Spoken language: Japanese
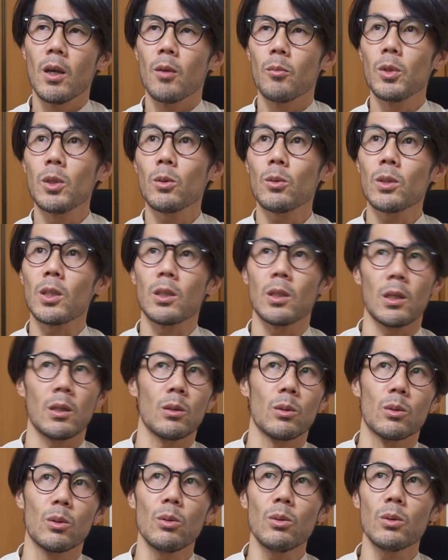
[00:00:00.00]
ピンとこないんだけ
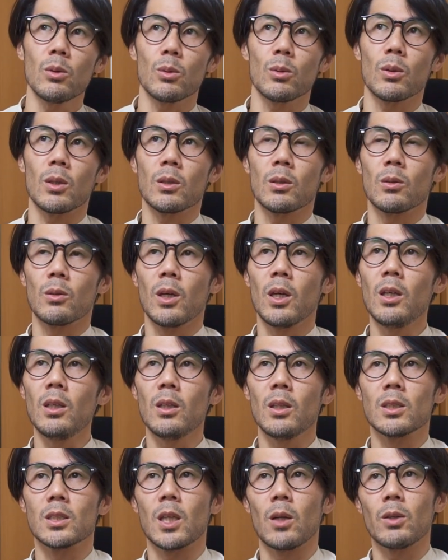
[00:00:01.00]
ど、どういうことかっていうと、変
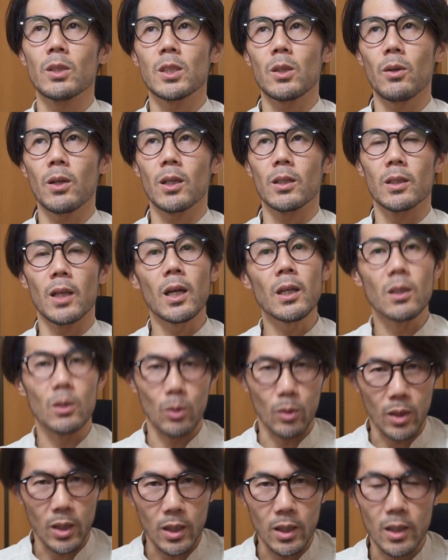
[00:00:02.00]
なジャワジャワがない
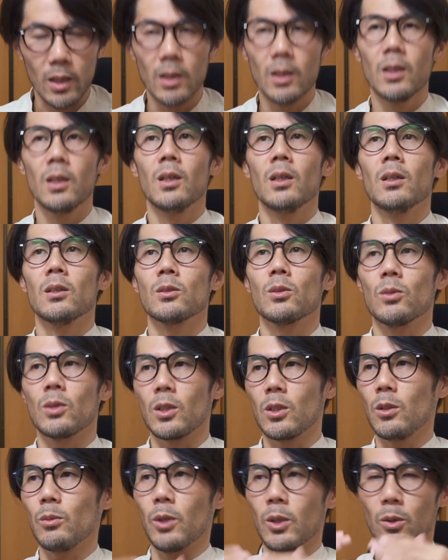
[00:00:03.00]
とか、例
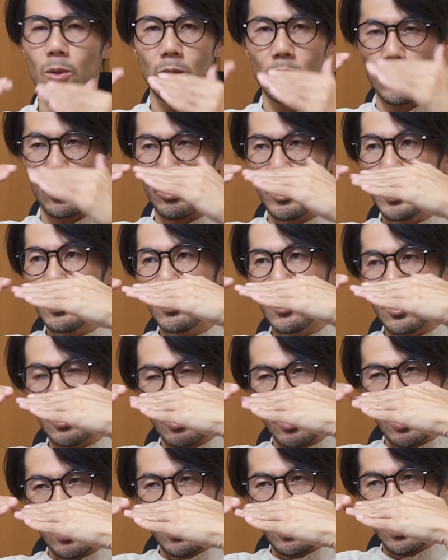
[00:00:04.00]
えばよ、緑
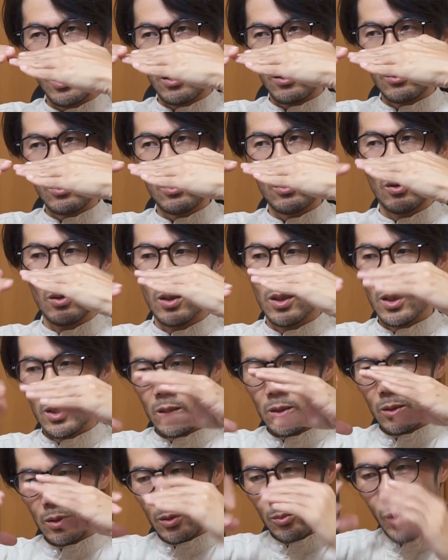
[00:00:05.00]
の平原を、
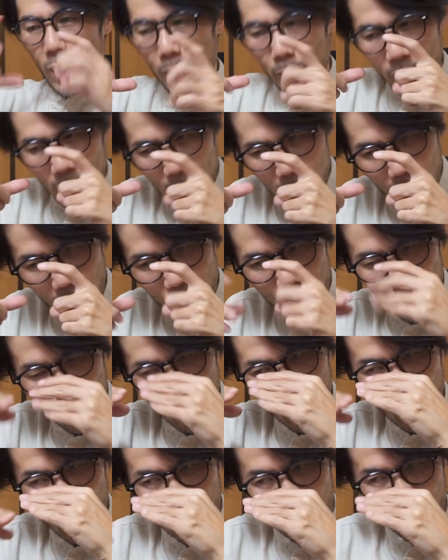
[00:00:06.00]
まあまあ近いと
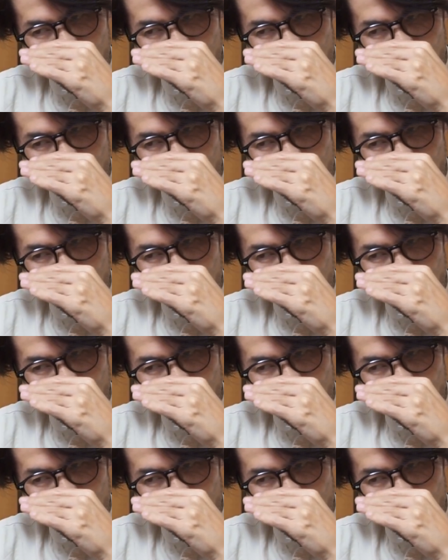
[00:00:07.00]
ころから